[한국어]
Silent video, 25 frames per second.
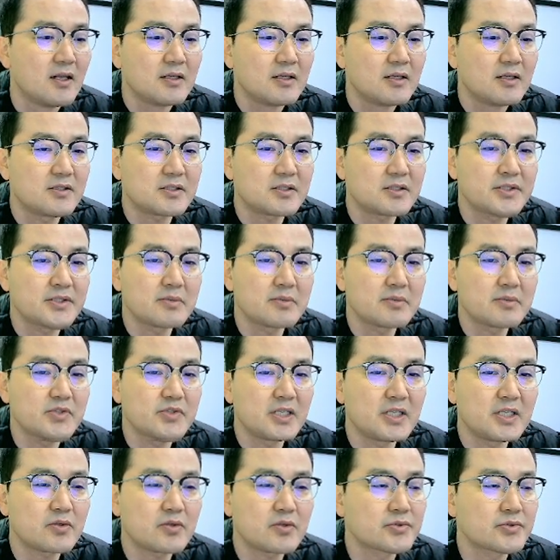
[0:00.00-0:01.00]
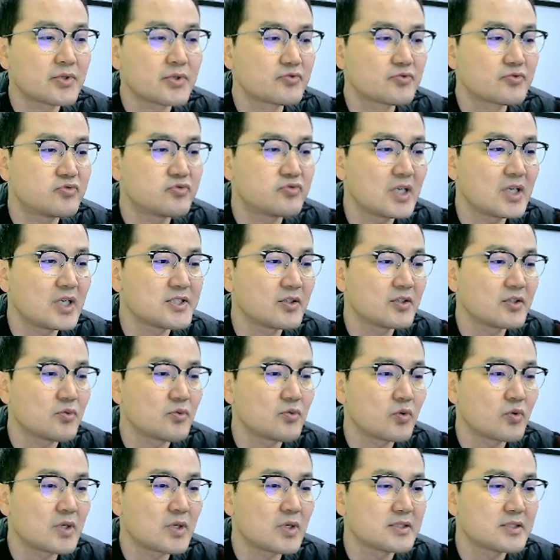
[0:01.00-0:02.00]
이렇기 때문에 이로써 주간선
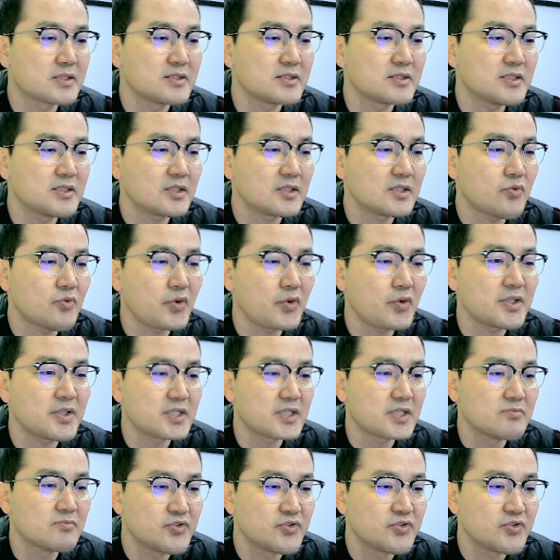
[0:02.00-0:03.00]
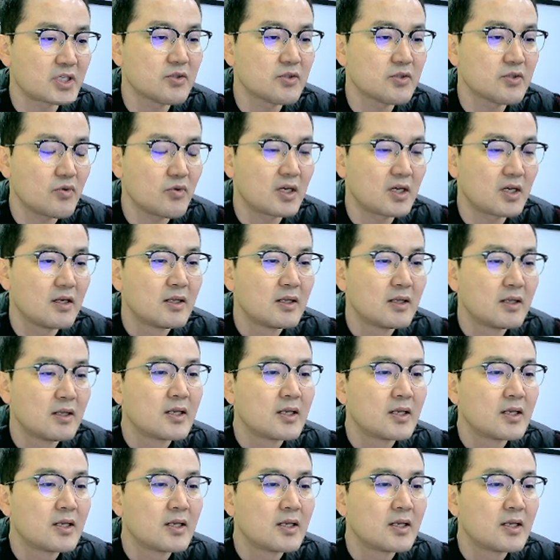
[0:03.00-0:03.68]
도로라든지 통행량 분산과